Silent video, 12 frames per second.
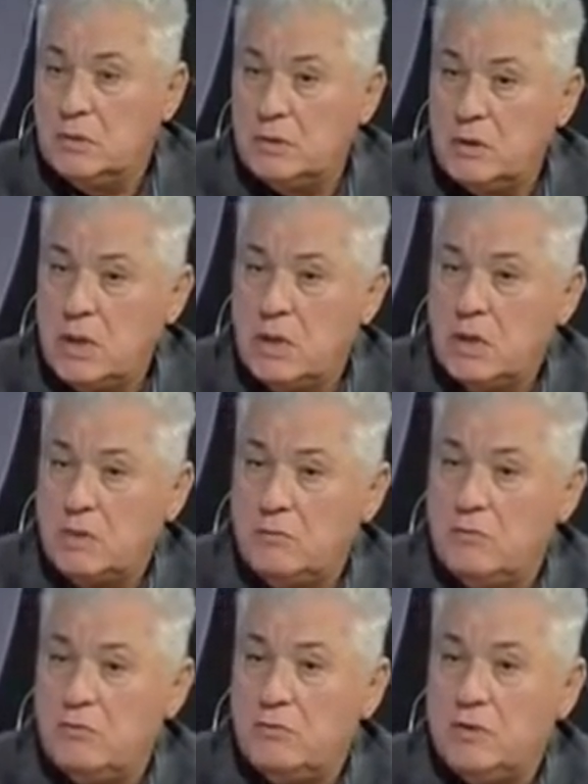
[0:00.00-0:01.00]
и
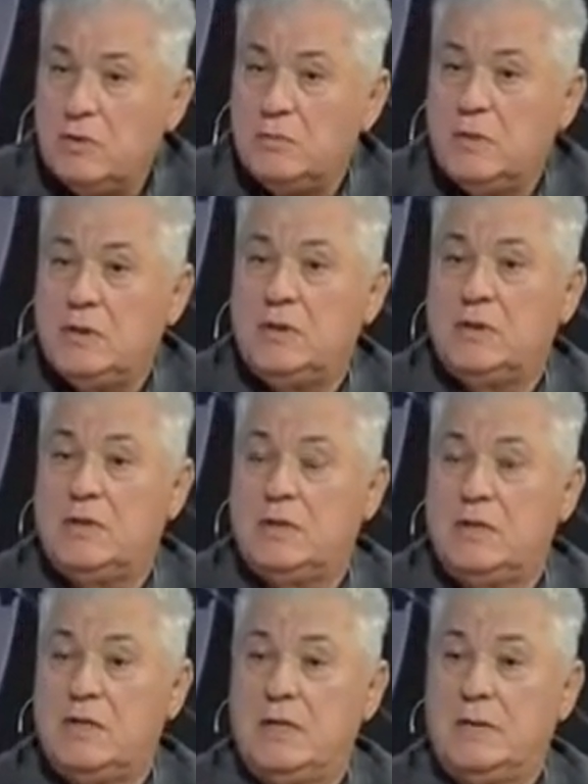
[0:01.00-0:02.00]
арендованными и
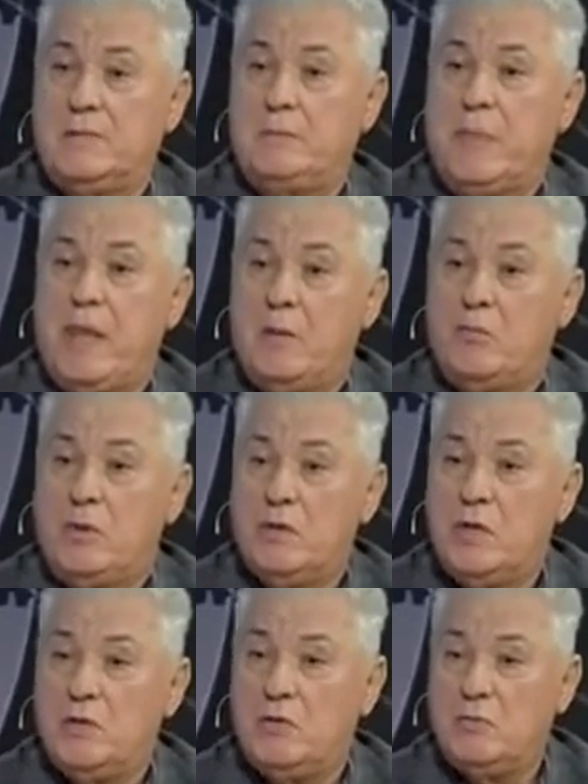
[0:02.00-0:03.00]
так далее,
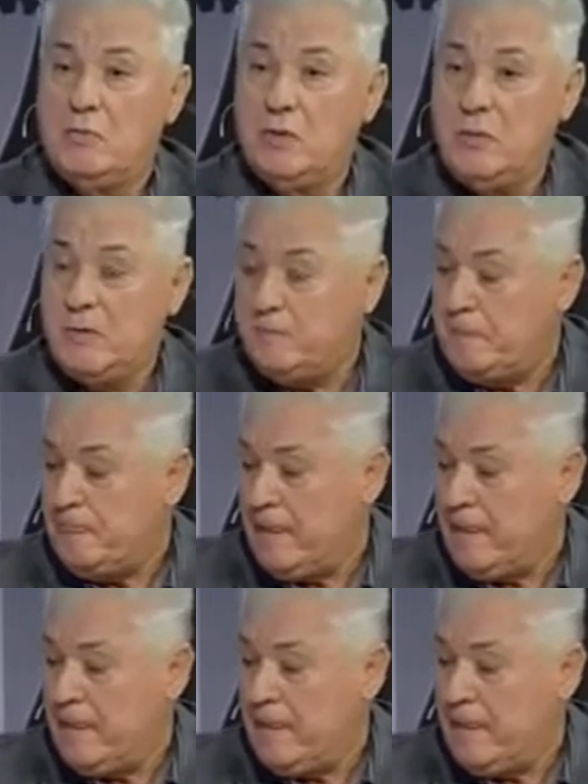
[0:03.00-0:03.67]
поднаемными,